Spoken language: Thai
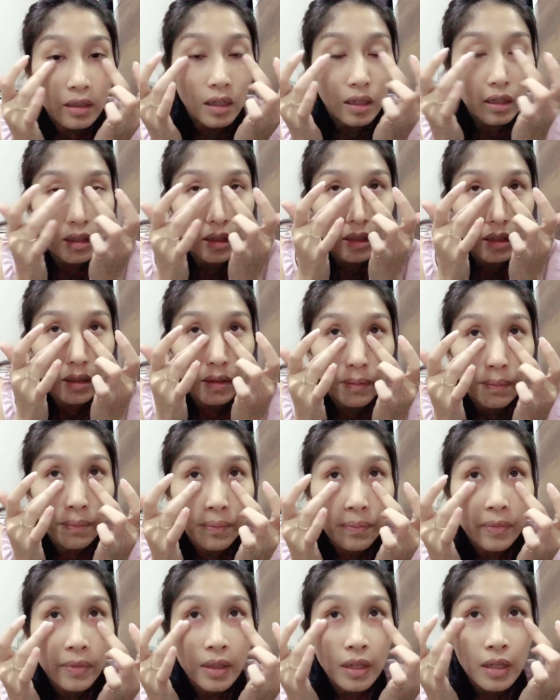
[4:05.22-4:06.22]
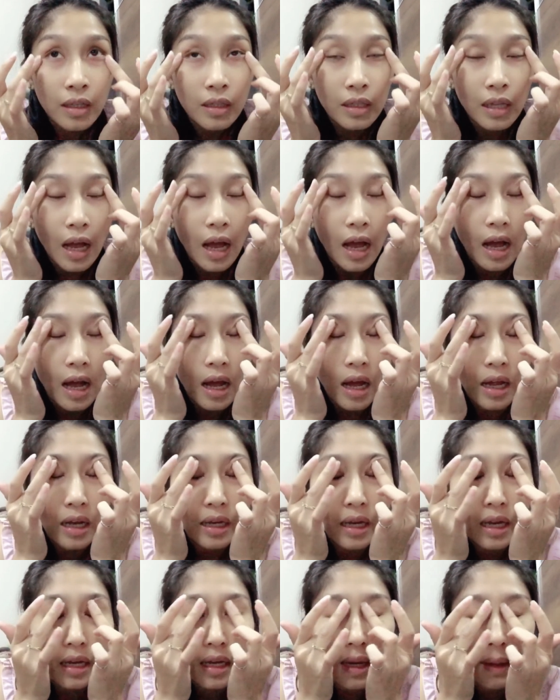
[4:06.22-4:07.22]
ก็คือทา
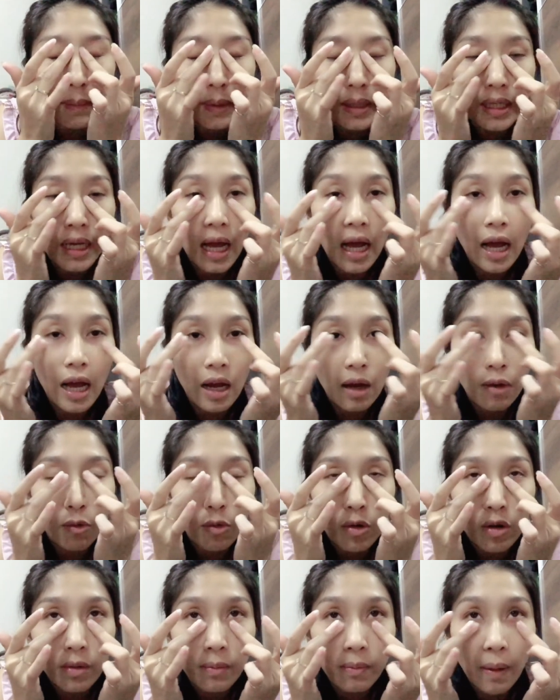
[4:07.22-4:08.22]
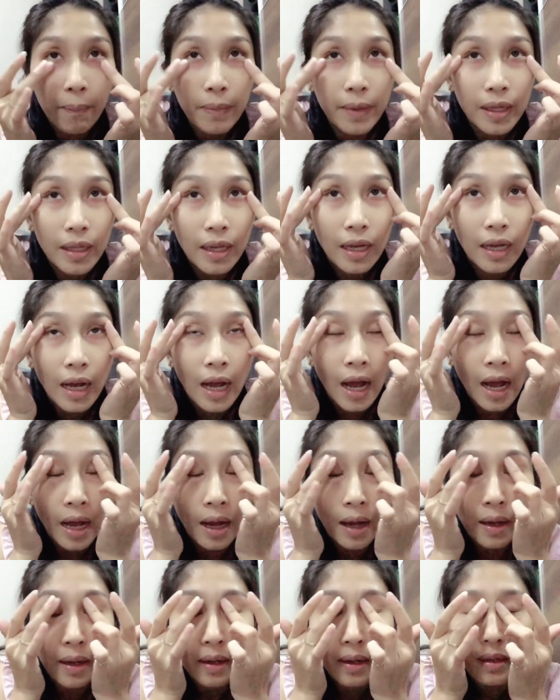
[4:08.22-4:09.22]
แนะนำให้ทาวนแบบนี้นะคะ
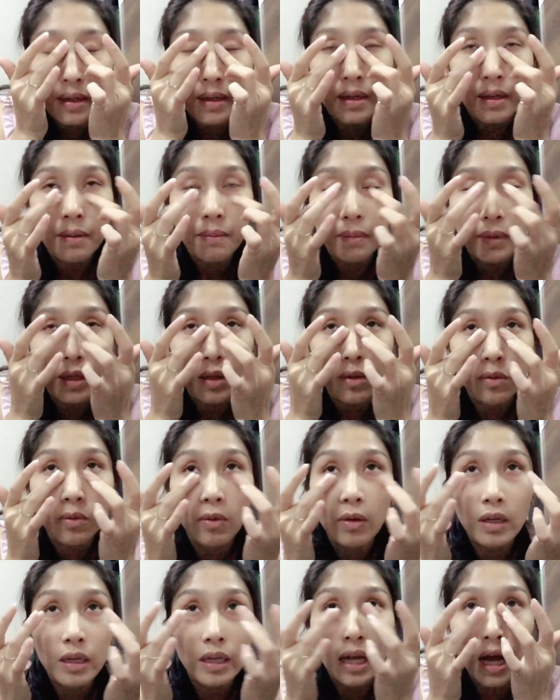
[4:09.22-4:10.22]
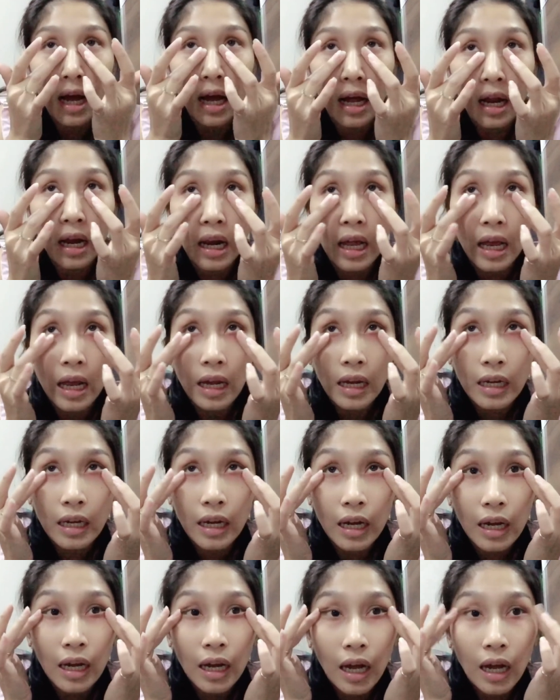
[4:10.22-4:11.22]
ไม่ควรทาแรง
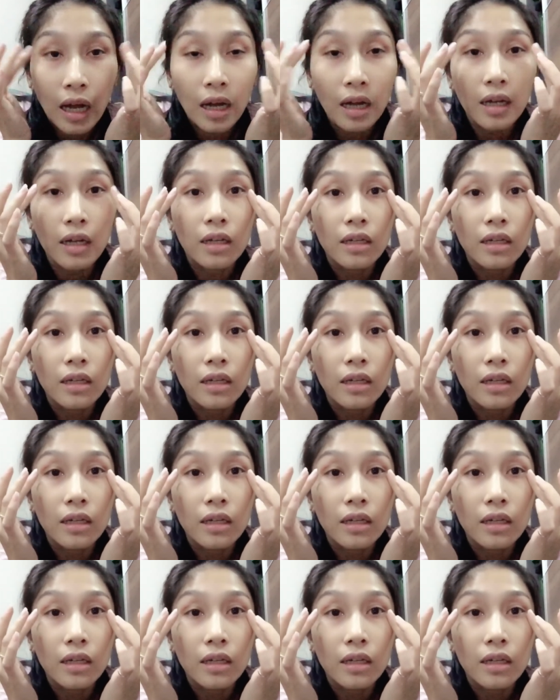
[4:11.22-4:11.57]
นะคะ